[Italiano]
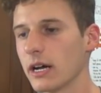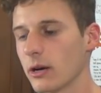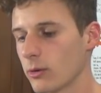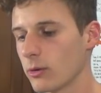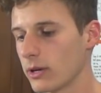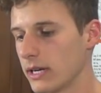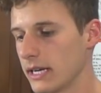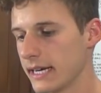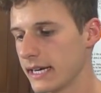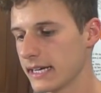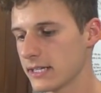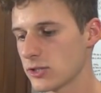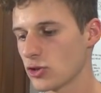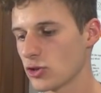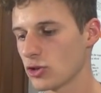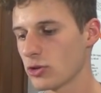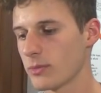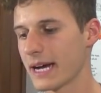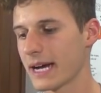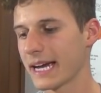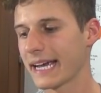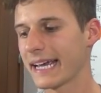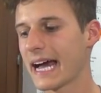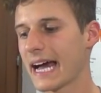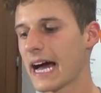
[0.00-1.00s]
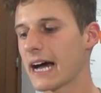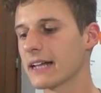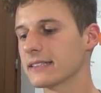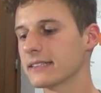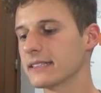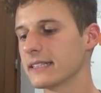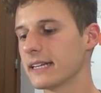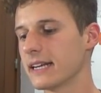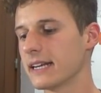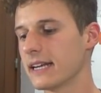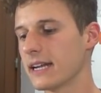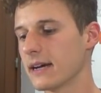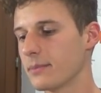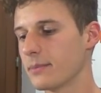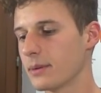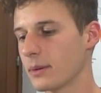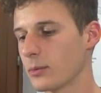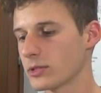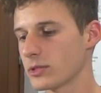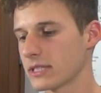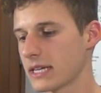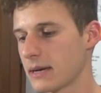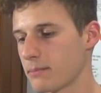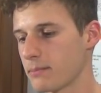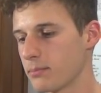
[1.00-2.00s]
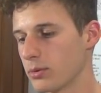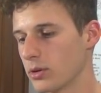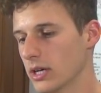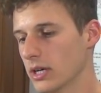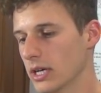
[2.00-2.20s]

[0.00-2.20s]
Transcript: quelli che sono mancati nel primo tempo.